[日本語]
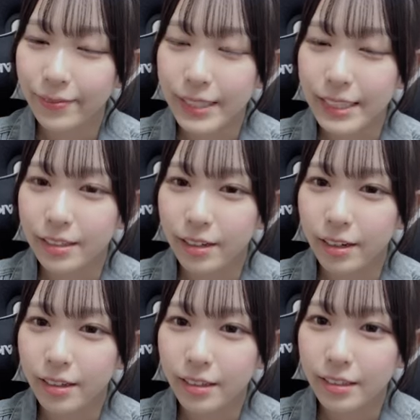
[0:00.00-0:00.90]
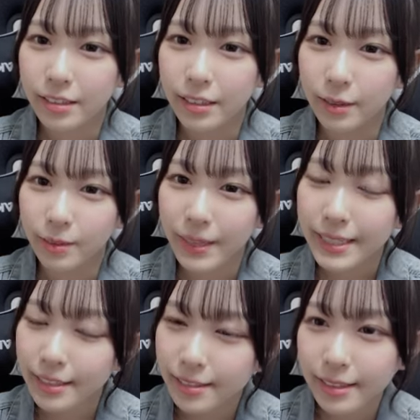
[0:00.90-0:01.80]
マイクラいやでも
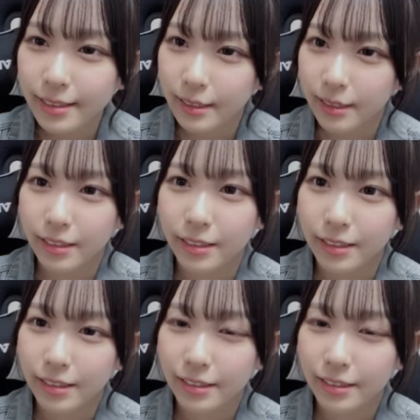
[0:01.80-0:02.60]
マイクラって